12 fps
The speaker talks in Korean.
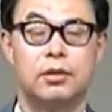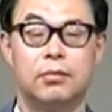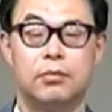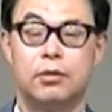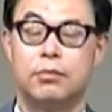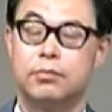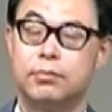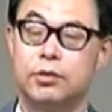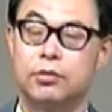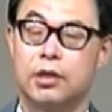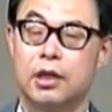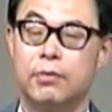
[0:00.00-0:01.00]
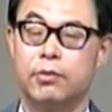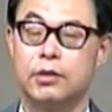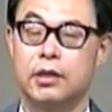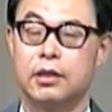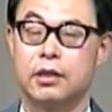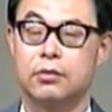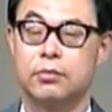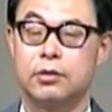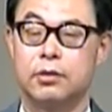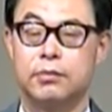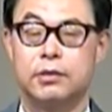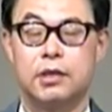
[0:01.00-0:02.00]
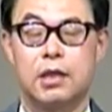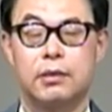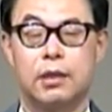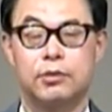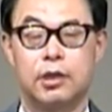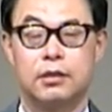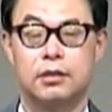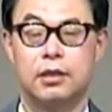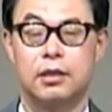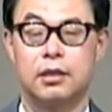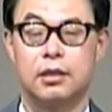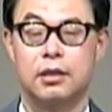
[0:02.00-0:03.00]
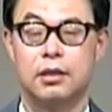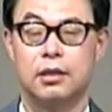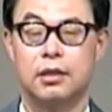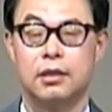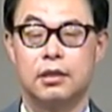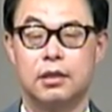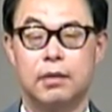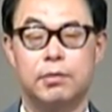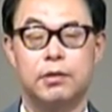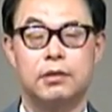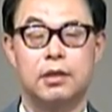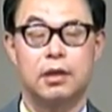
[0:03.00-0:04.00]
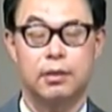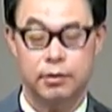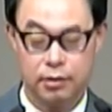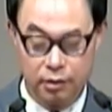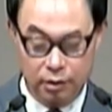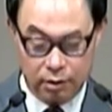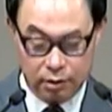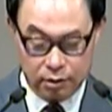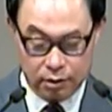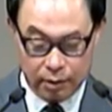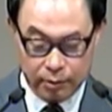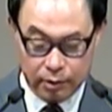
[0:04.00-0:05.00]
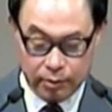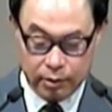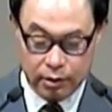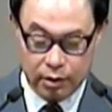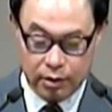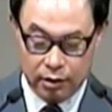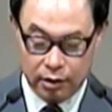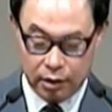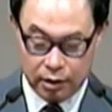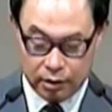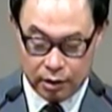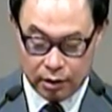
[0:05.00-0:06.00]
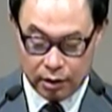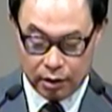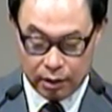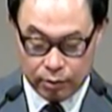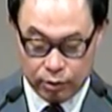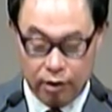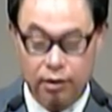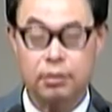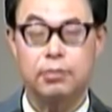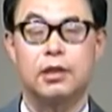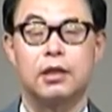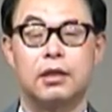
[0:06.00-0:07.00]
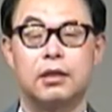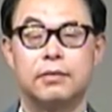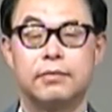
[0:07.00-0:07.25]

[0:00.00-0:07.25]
물론 미국 캘리포니아에 가도 뭐 그런 비슷한 나무가 있는데 태평산에 가면 이런 3천년 된 이사야 시대 때의 나무가 있습니다.